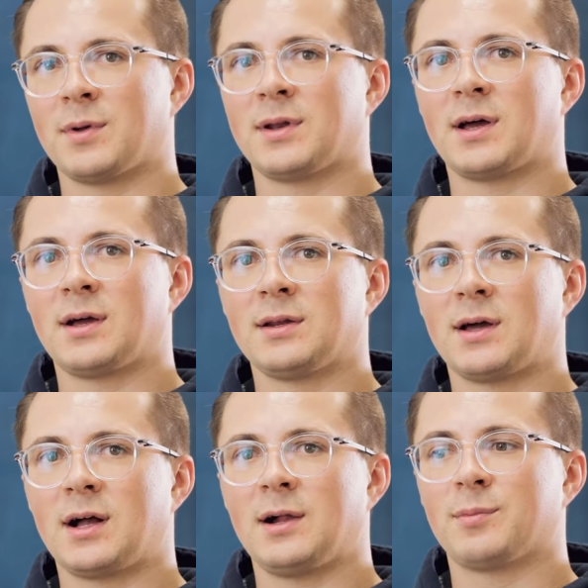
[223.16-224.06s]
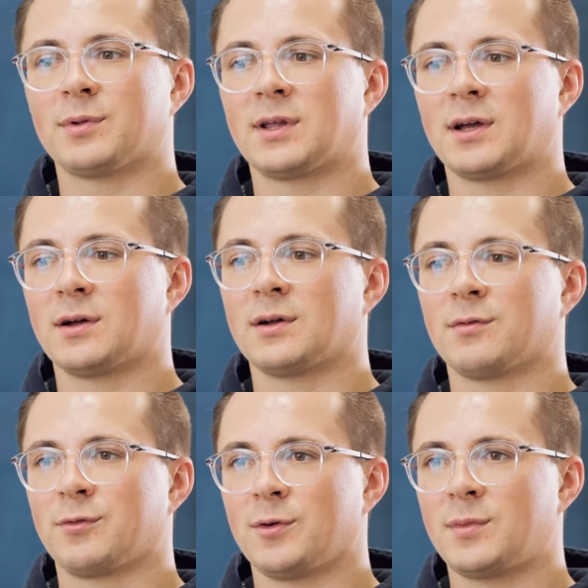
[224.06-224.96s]
man da innerhalb
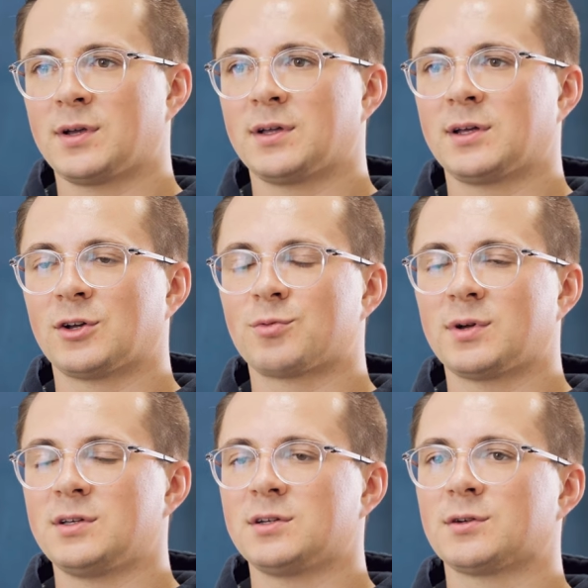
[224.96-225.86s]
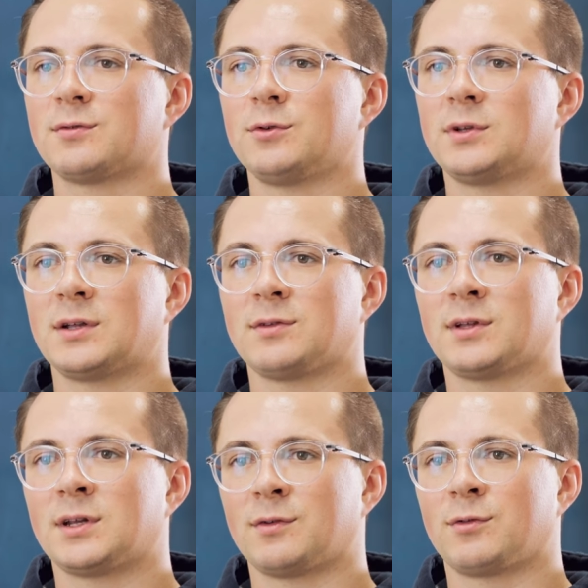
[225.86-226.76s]
der Firma hier die Gespräche geführt, hat
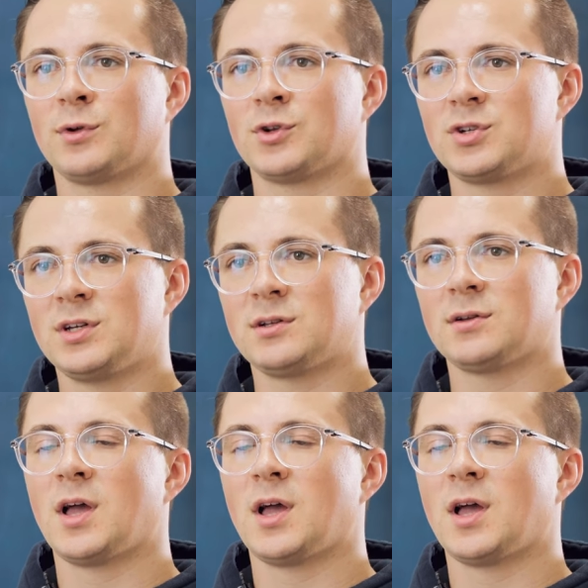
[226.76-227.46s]
sich dann dazu entschieden.